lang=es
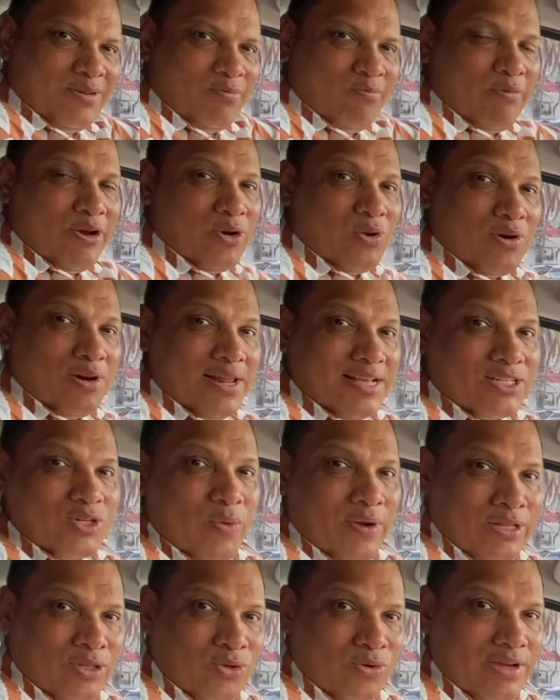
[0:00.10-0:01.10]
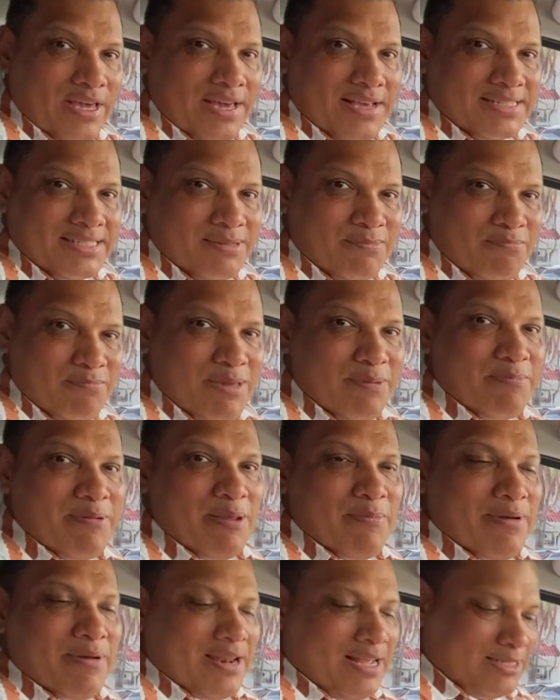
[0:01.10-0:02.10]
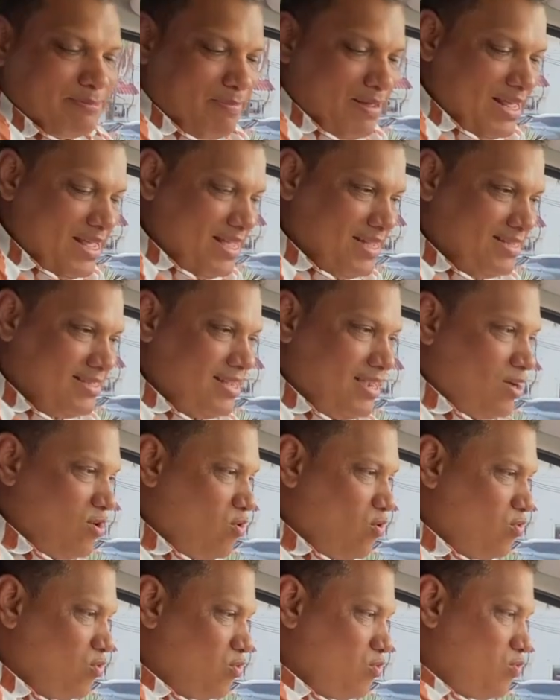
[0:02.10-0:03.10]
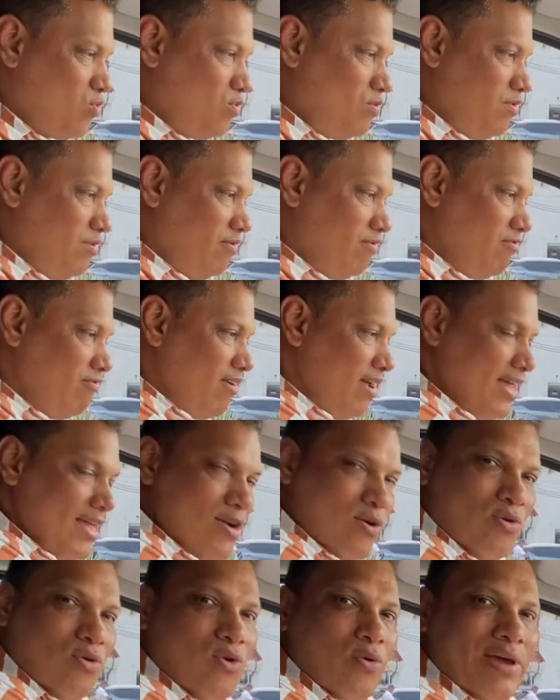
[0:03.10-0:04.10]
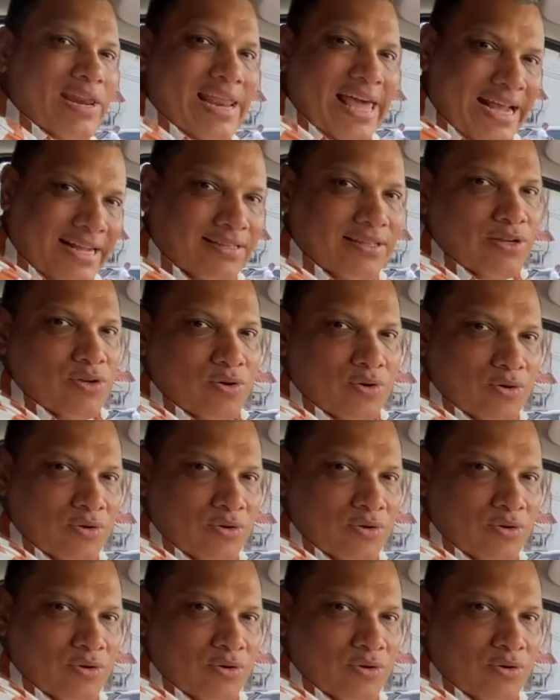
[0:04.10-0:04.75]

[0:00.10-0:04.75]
Bueno, les cuento que es mi primera experiencia con un vehículo eléctrico.